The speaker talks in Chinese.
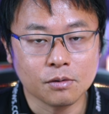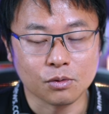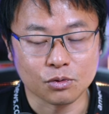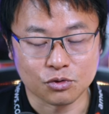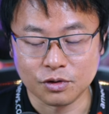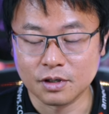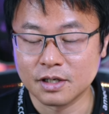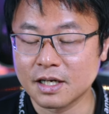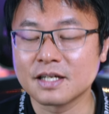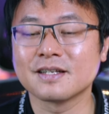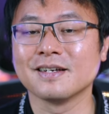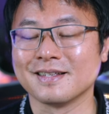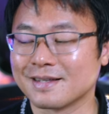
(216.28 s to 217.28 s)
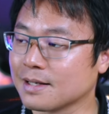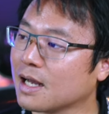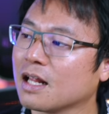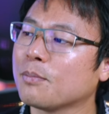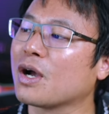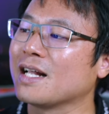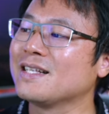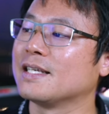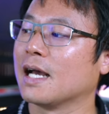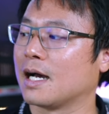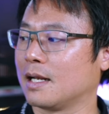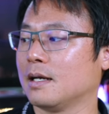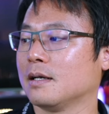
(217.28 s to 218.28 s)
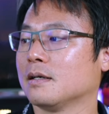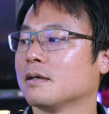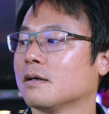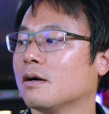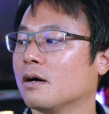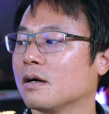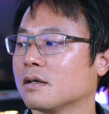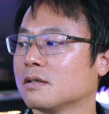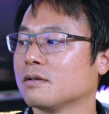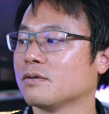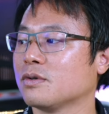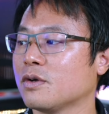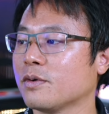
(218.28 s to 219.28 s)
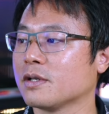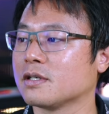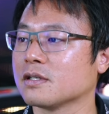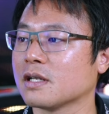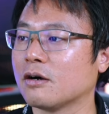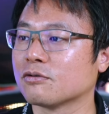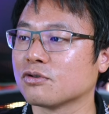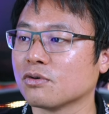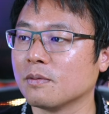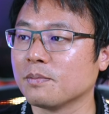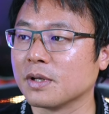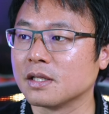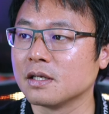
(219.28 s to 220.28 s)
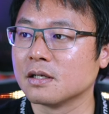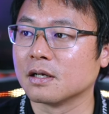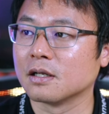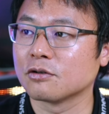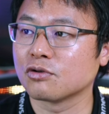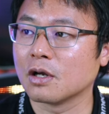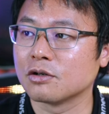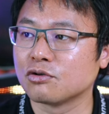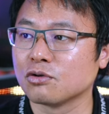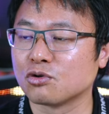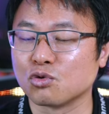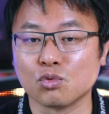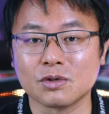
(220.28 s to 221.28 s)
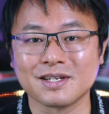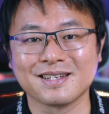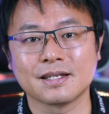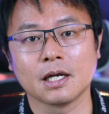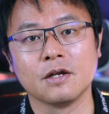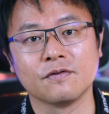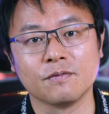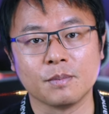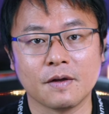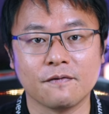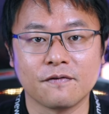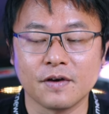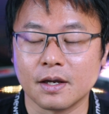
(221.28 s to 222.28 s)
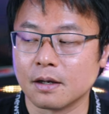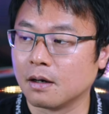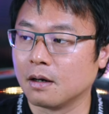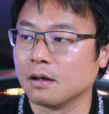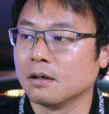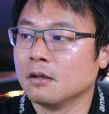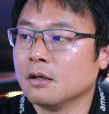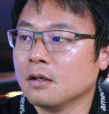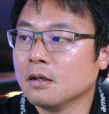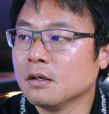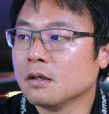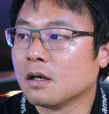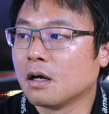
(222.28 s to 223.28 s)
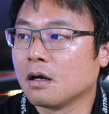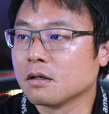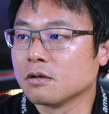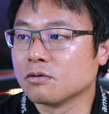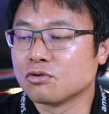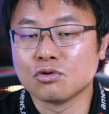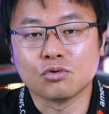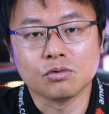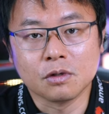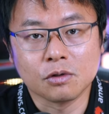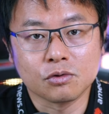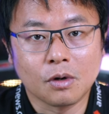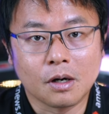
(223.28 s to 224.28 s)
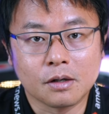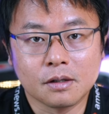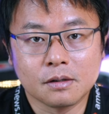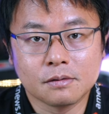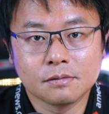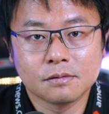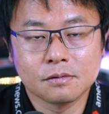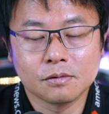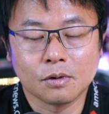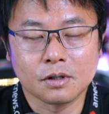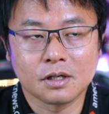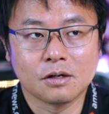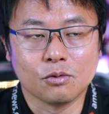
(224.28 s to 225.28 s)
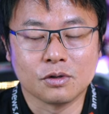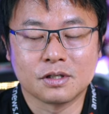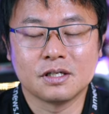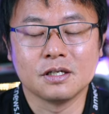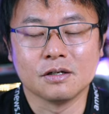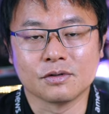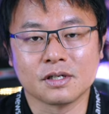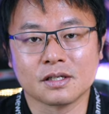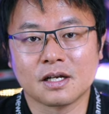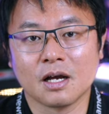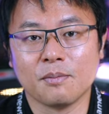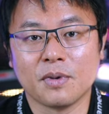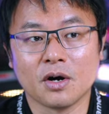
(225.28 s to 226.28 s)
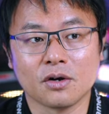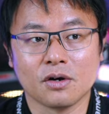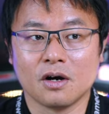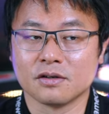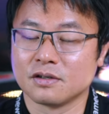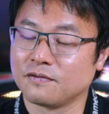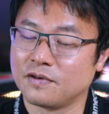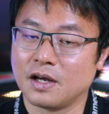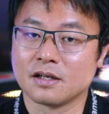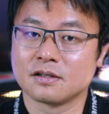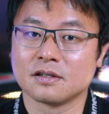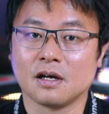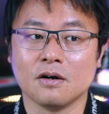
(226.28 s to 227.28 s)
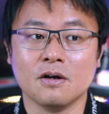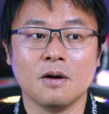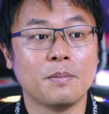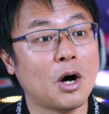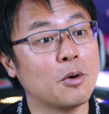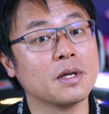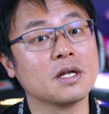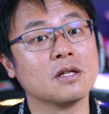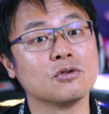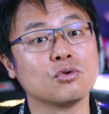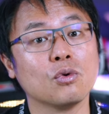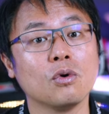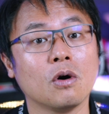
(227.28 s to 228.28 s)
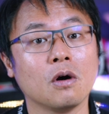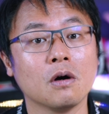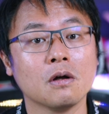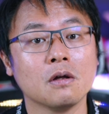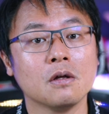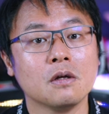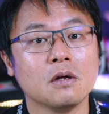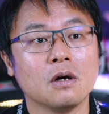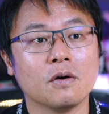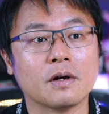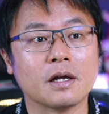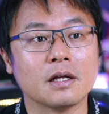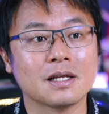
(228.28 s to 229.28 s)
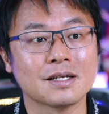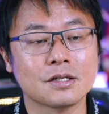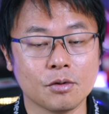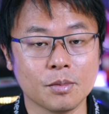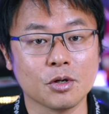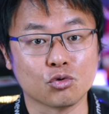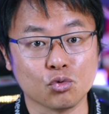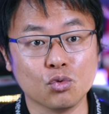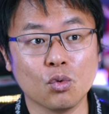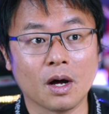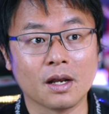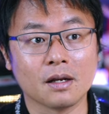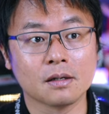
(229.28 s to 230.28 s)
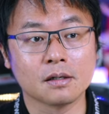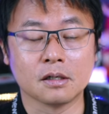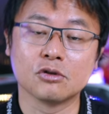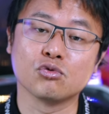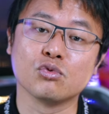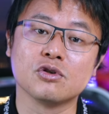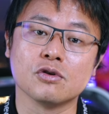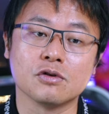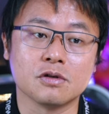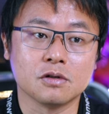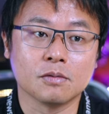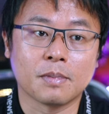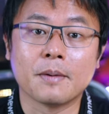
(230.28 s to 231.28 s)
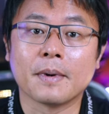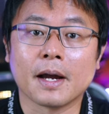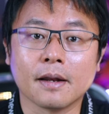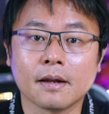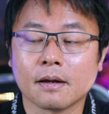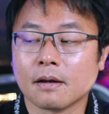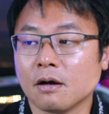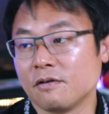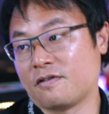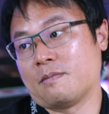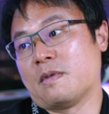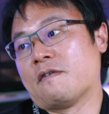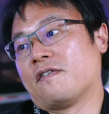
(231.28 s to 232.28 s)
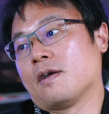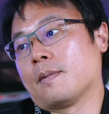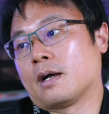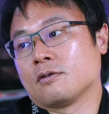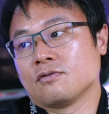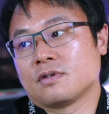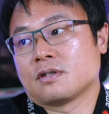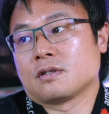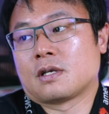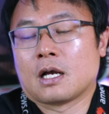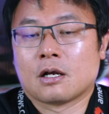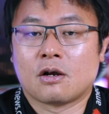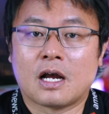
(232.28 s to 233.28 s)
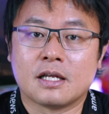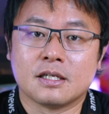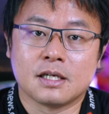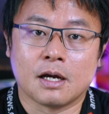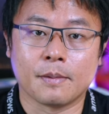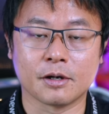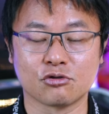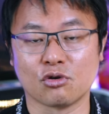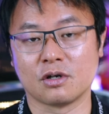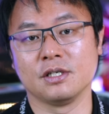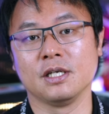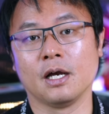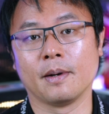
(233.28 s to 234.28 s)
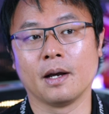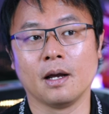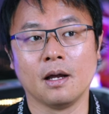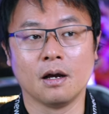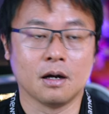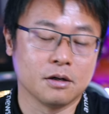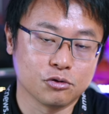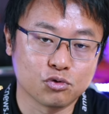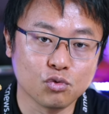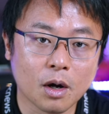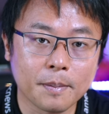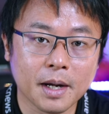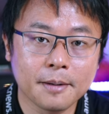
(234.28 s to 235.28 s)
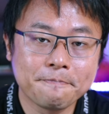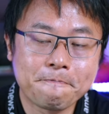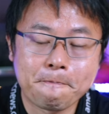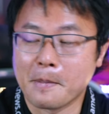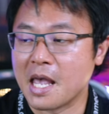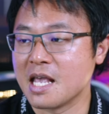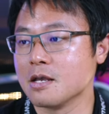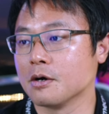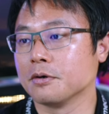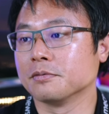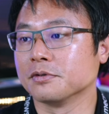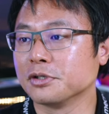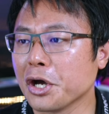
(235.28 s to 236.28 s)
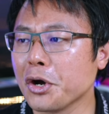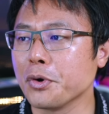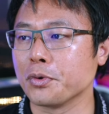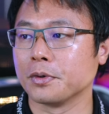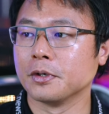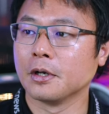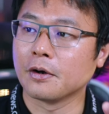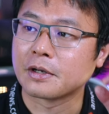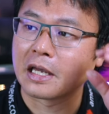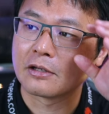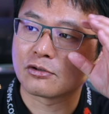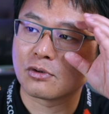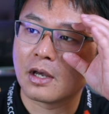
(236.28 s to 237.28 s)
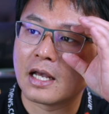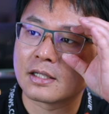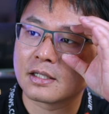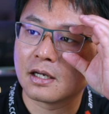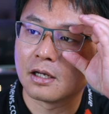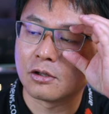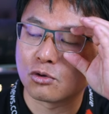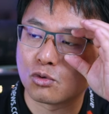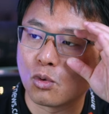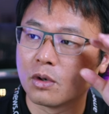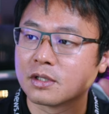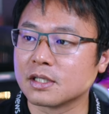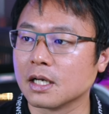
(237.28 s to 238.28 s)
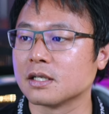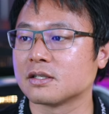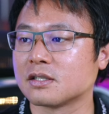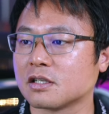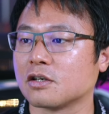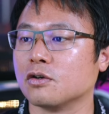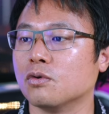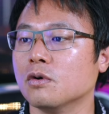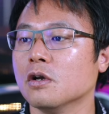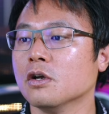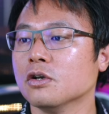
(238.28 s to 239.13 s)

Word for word: 我觉得应该是很差，他不敢讲了啊、哦，因为因为其实澳洲人本地人虽然去读这些 TAFE 免费哈、哦、啊，有去读的有多少人？我我记得我上次看报告好像非常少，报名很多哦。OK， 但是有没有读完？可能读一学期就拜拜了啊，反正免费嘛，去试试看看一下嘛，爽一下嘛啊，有读完吗？没有 ，No，OK，、okay, 所以还是很多的 skill